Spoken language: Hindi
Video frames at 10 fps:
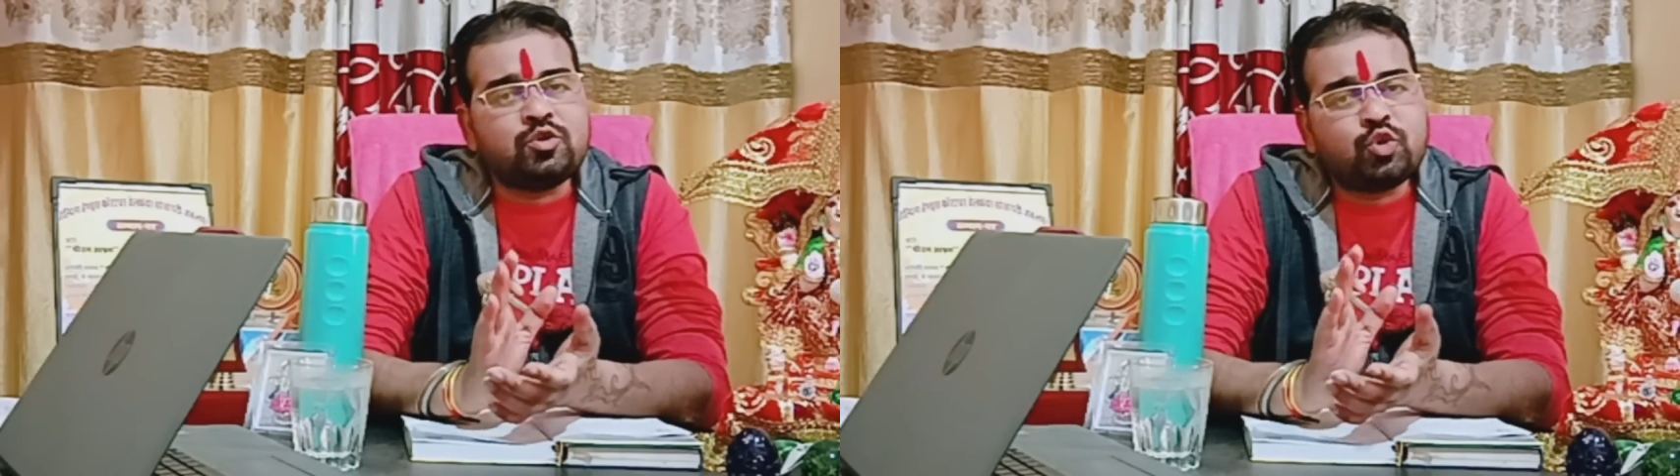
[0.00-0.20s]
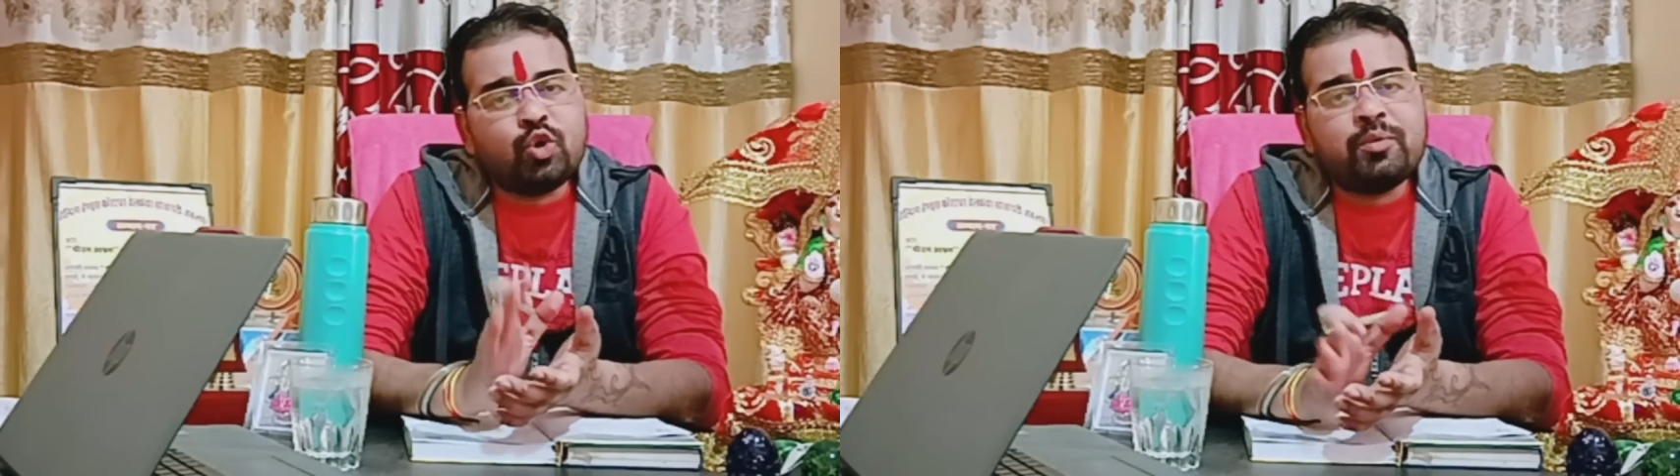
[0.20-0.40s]

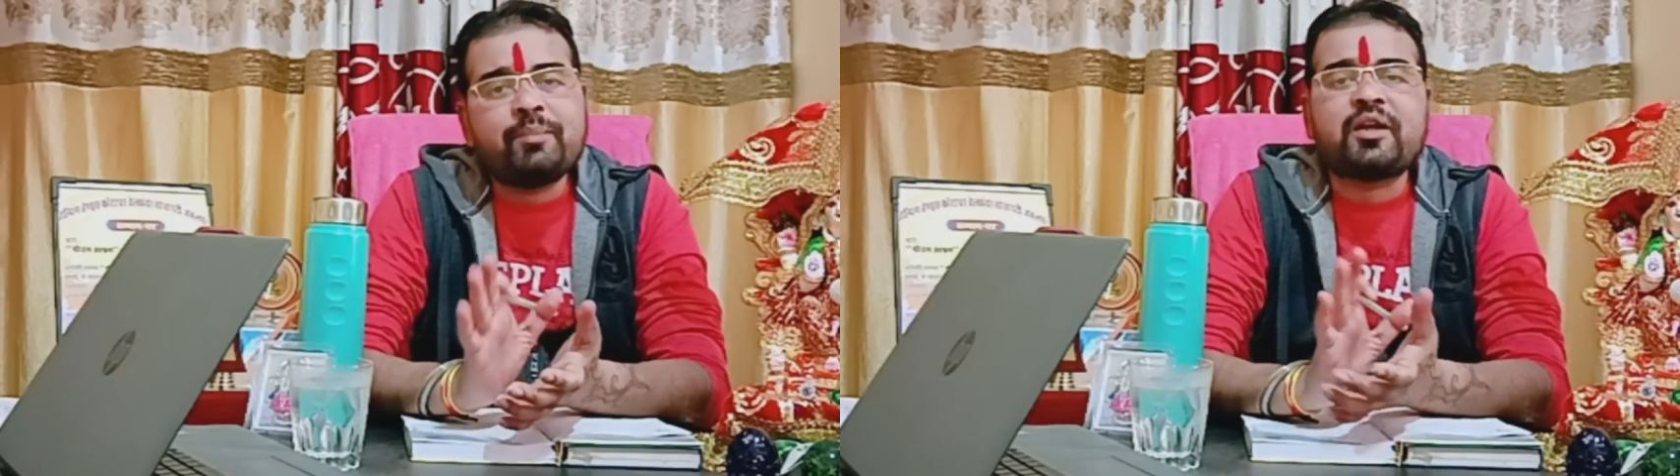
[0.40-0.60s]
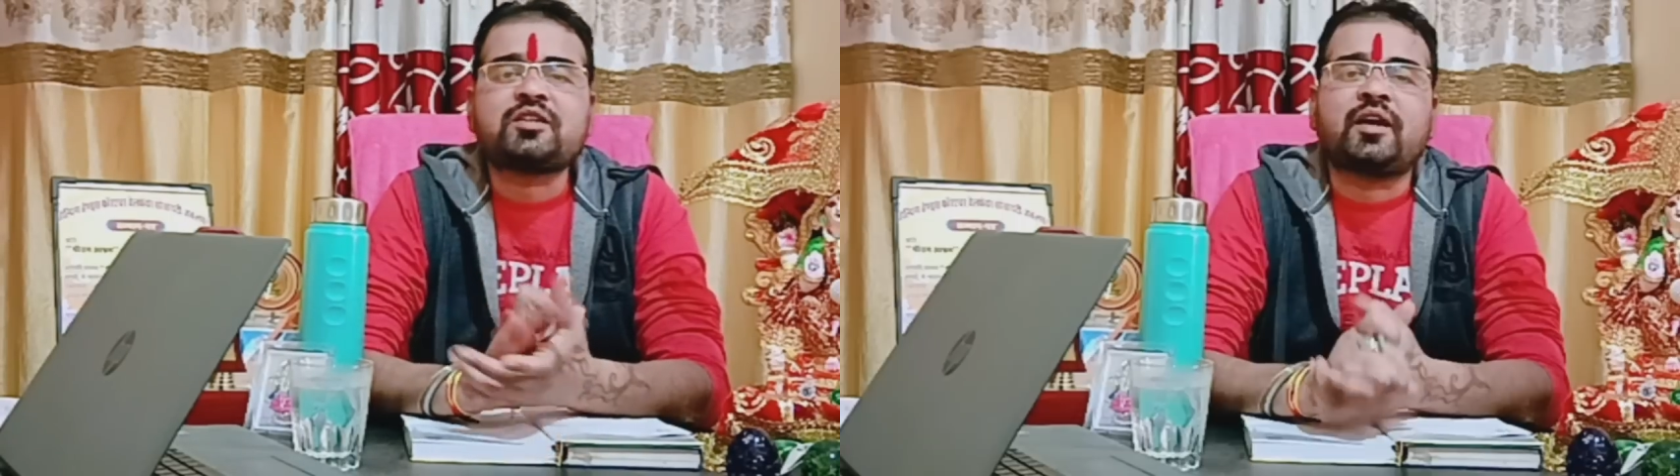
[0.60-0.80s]
जो भी
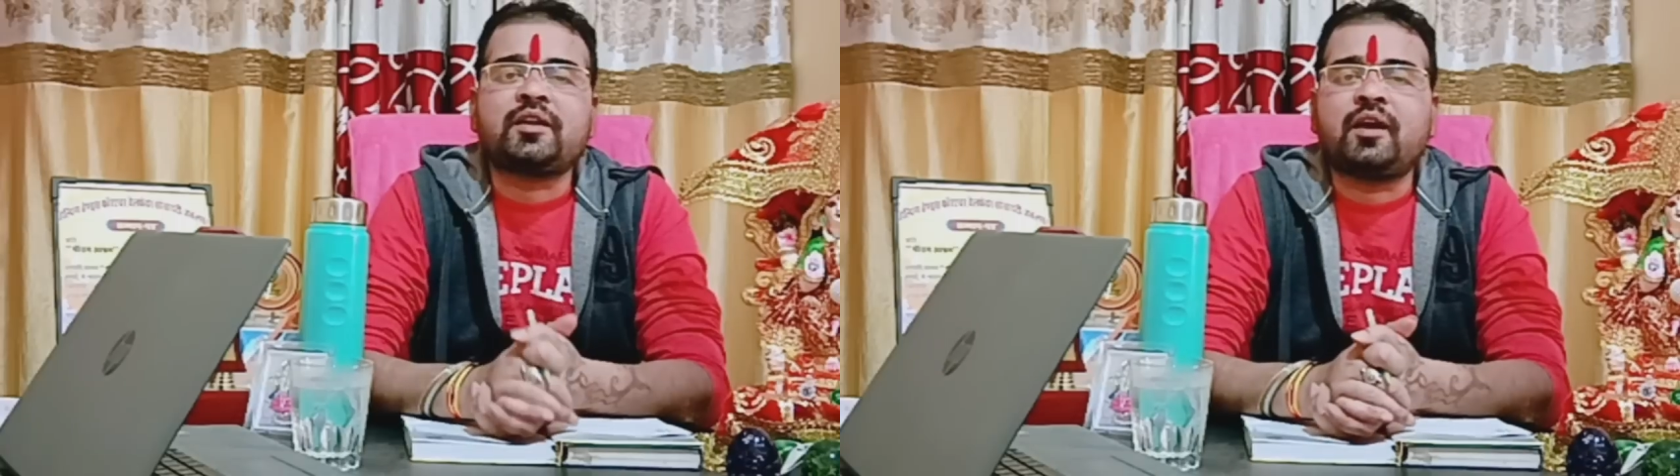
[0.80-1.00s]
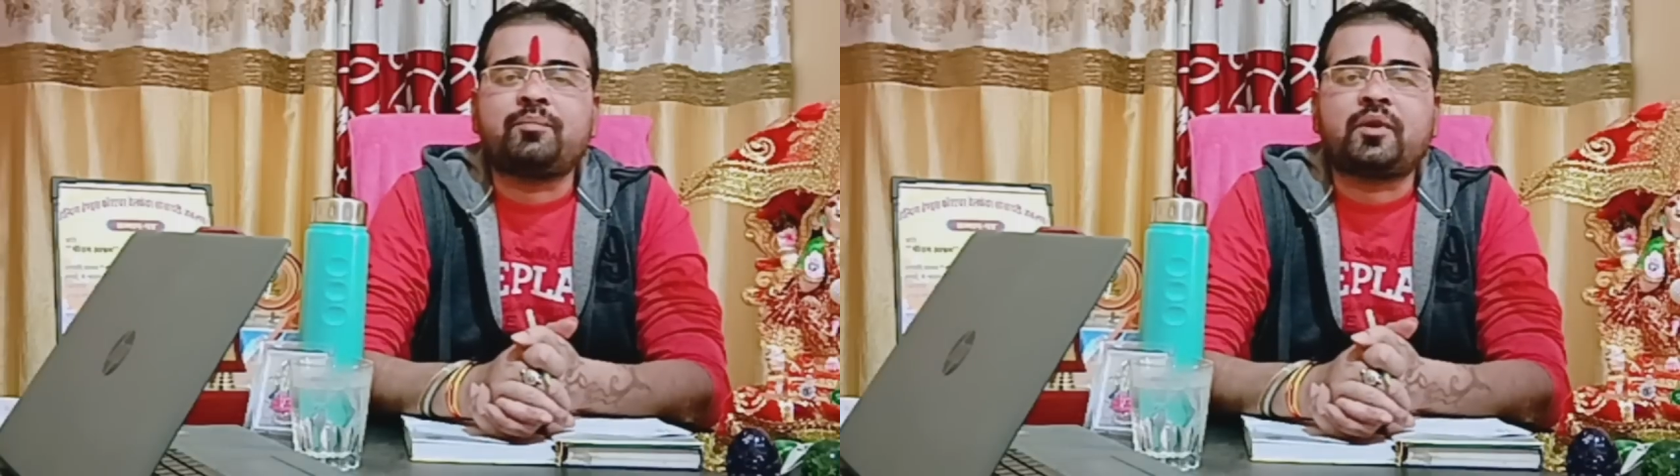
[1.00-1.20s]
परेशानी
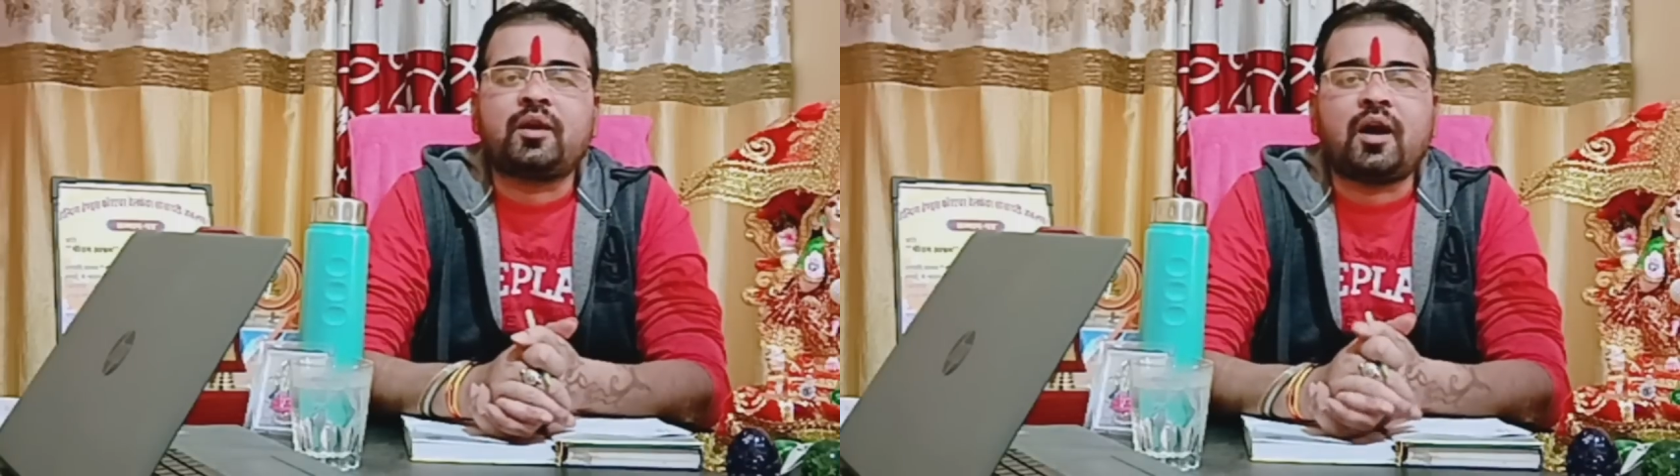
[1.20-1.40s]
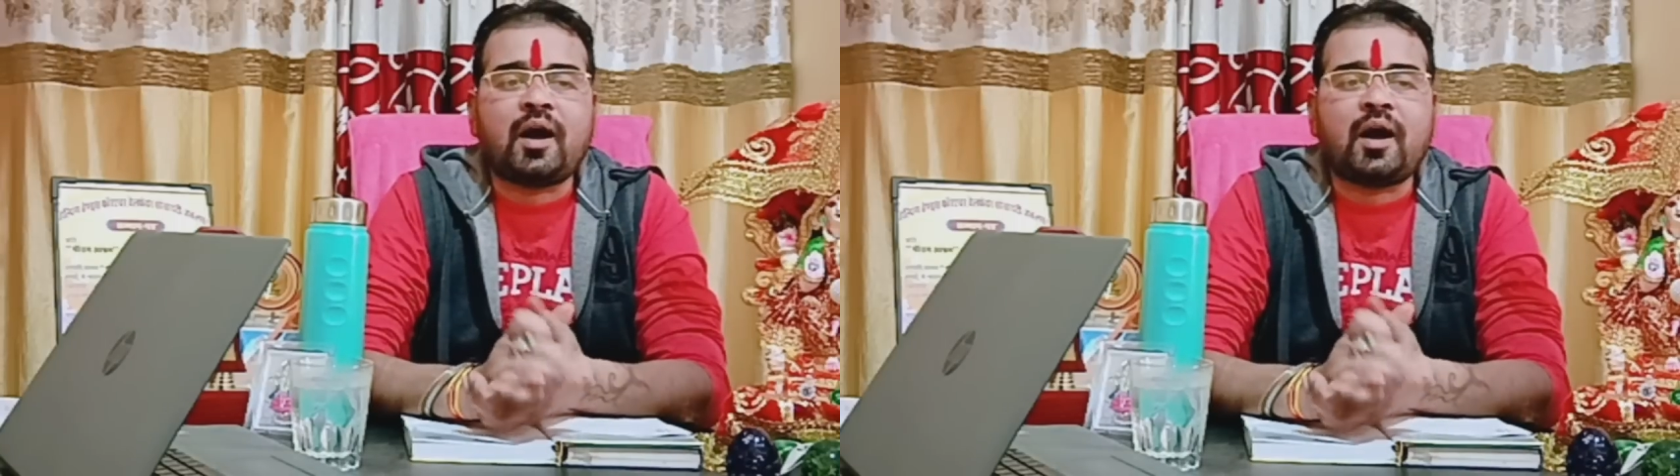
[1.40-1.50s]
है आपकी